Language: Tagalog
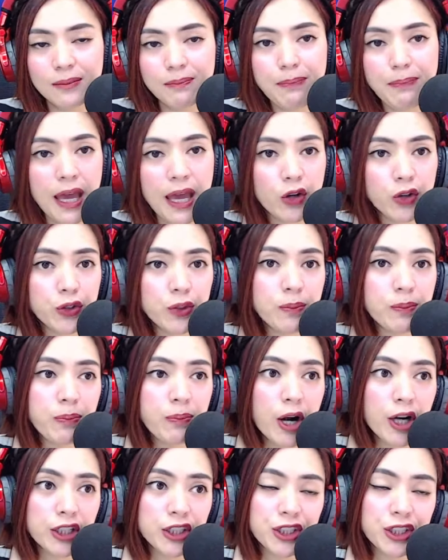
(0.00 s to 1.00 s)
pero yung
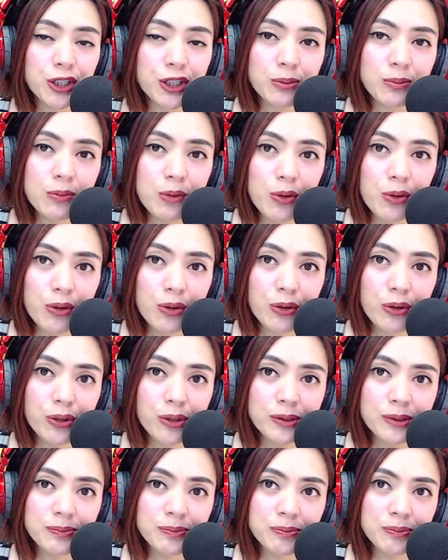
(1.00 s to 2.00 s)
partner mo,